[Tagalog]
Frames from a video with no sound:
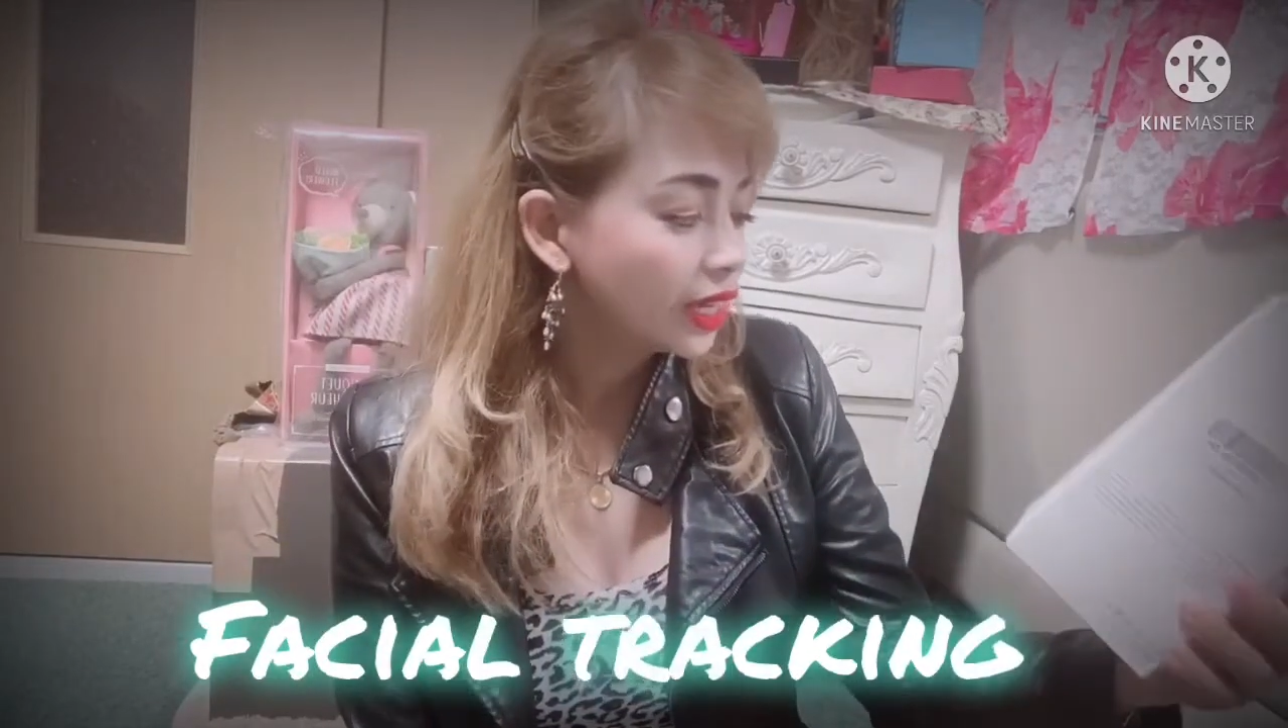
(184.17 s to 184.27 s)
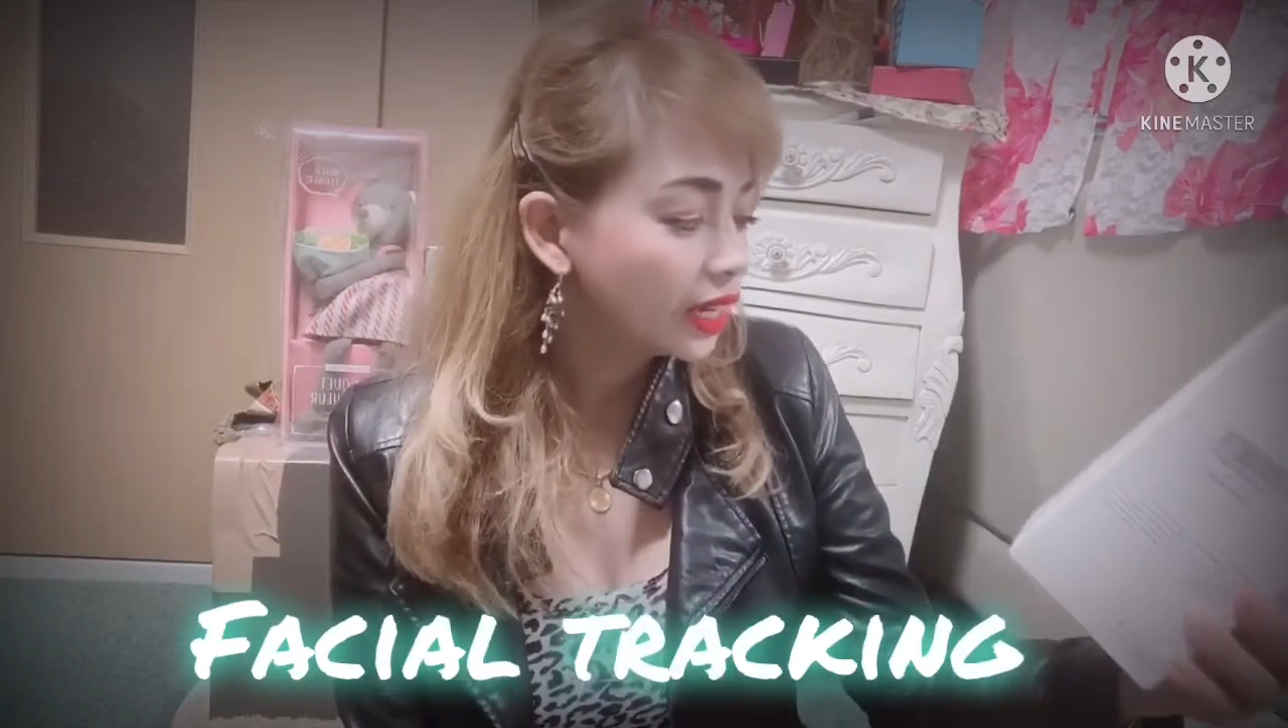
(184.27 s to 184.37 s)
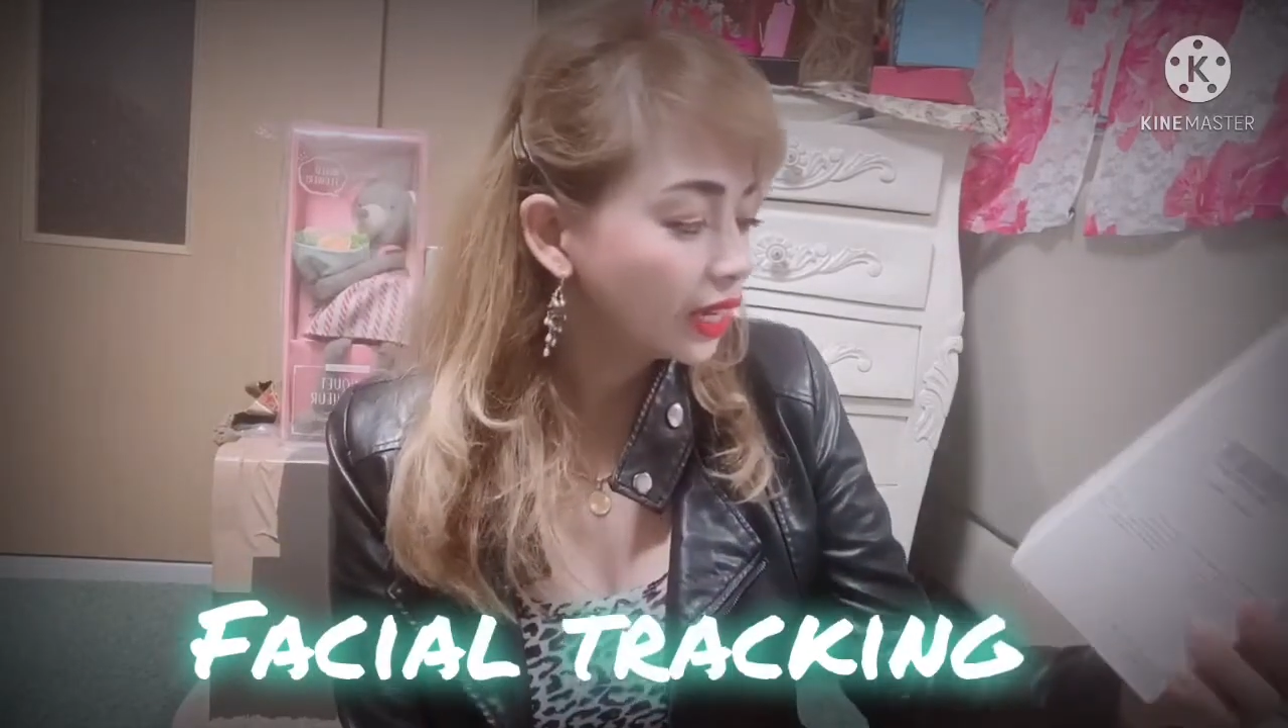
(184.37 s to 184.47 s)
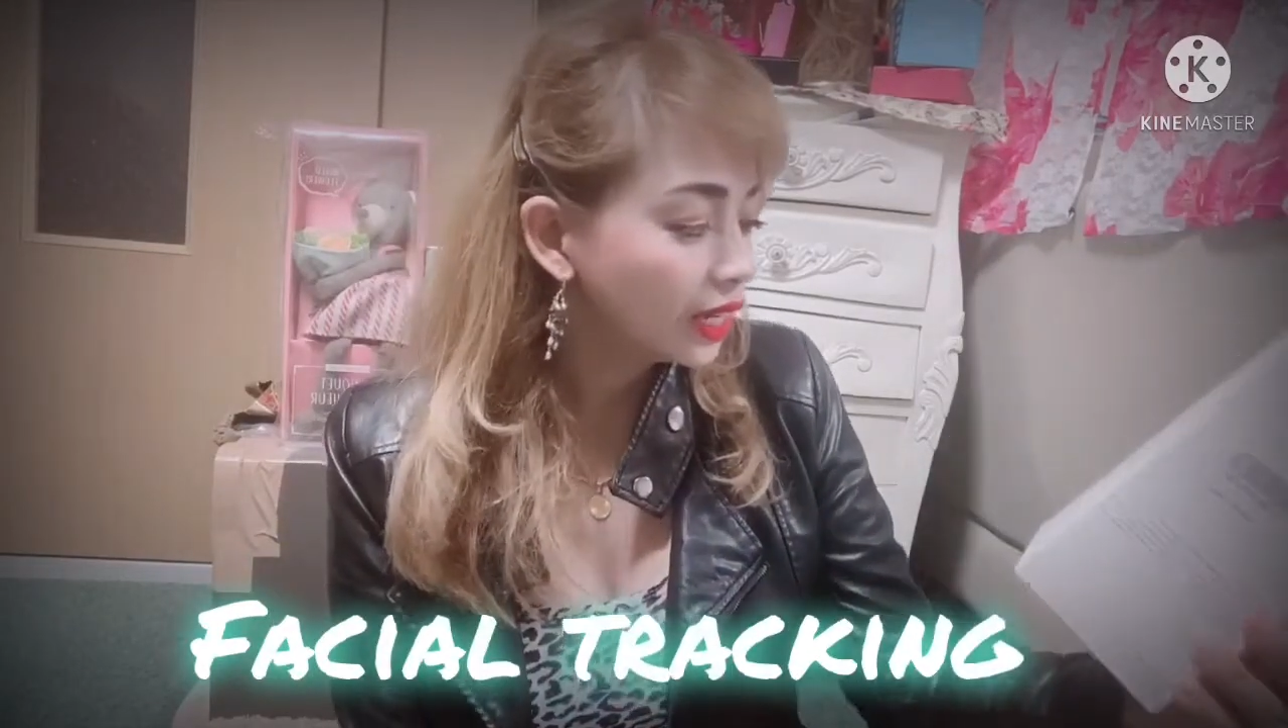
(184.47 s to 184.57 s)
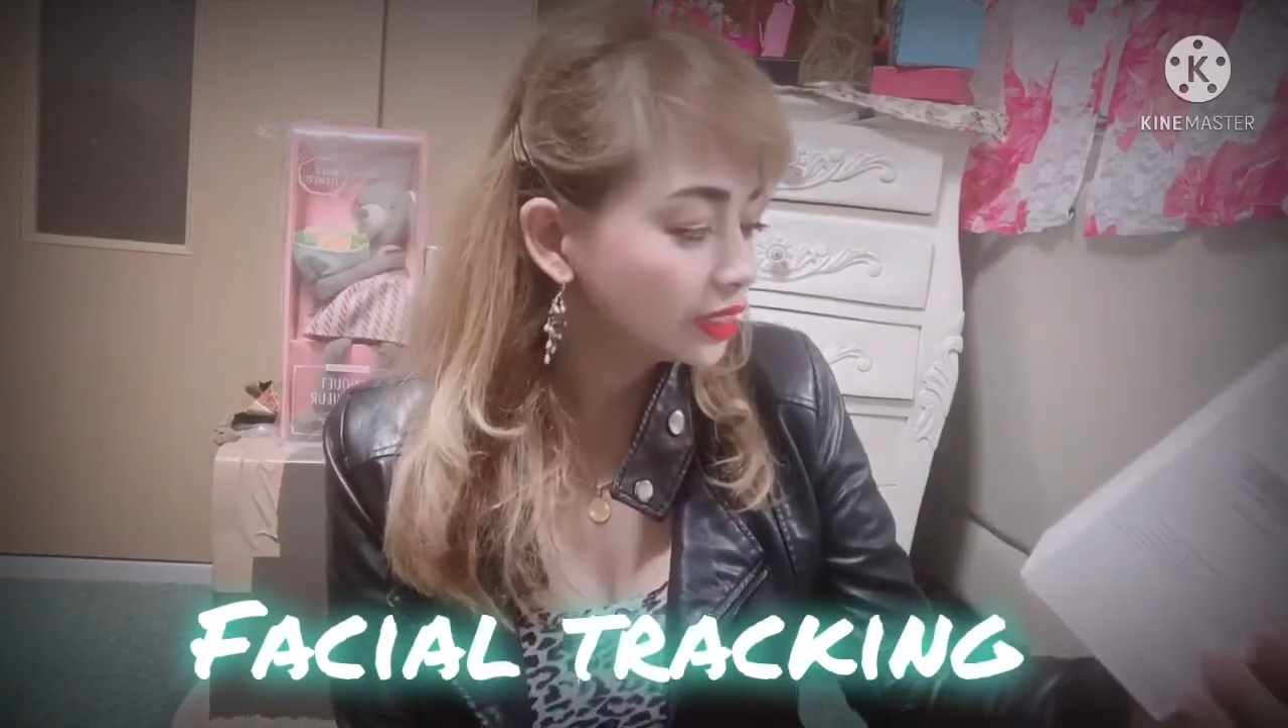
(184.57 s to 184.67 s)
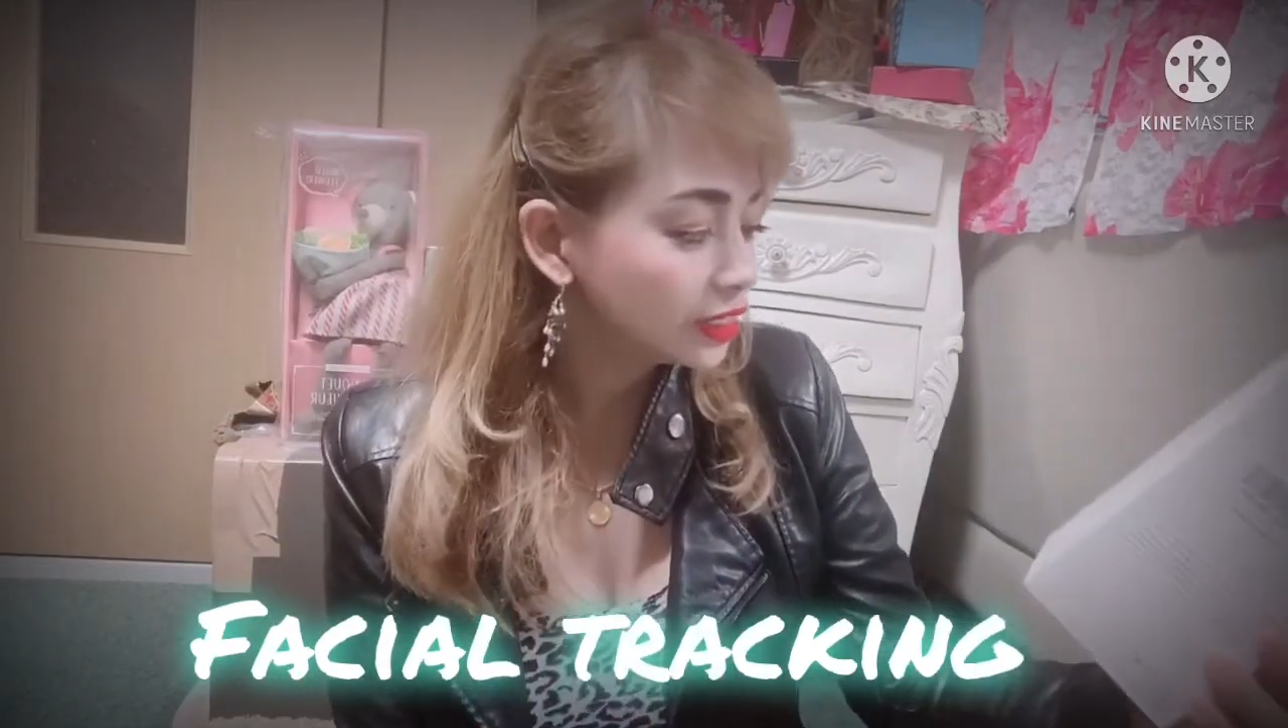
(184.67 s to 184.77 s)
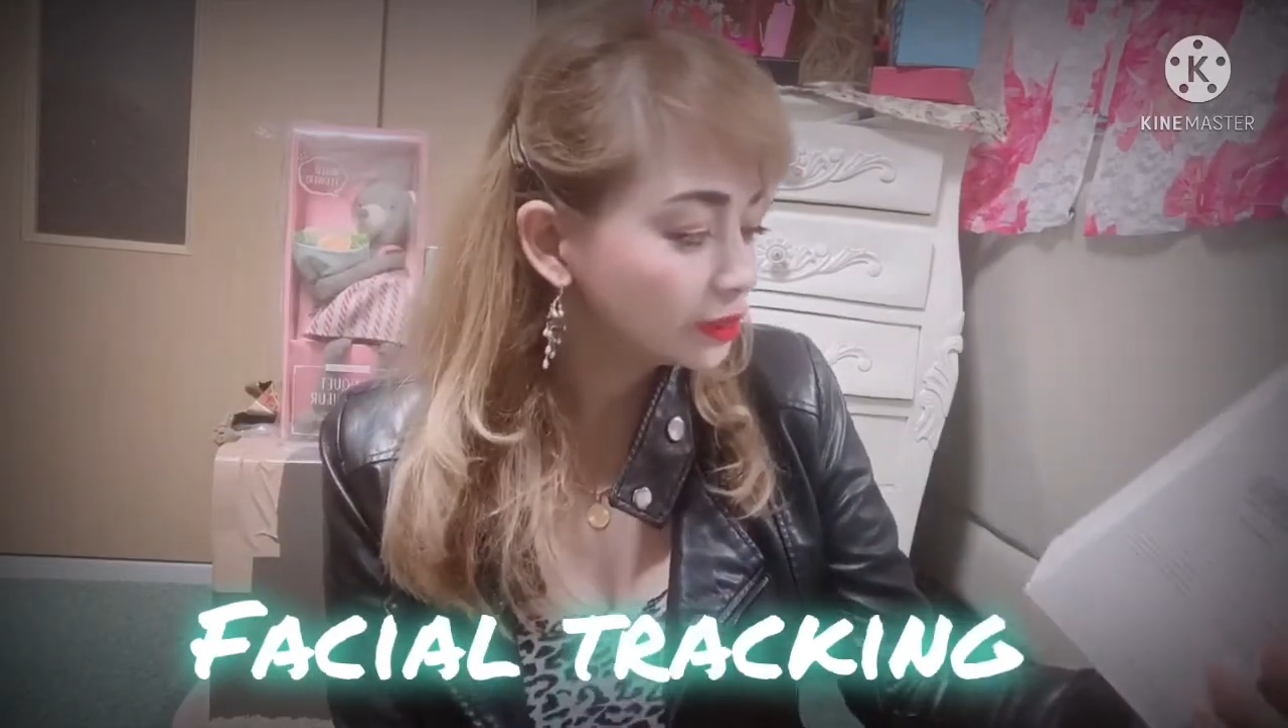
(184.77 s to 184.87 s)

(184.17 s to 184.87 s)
and